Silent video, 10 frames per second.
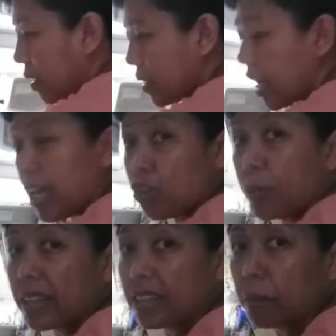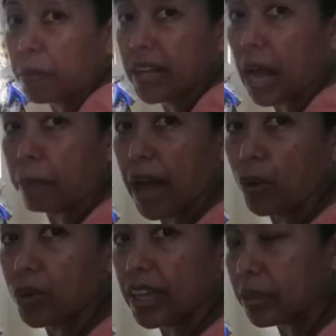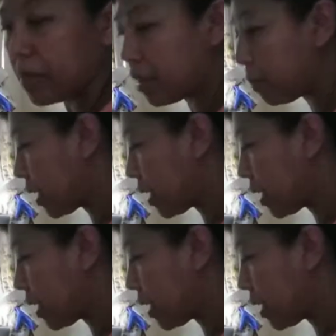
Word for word: jangan lupa tetap pegang bahu ya teman-teman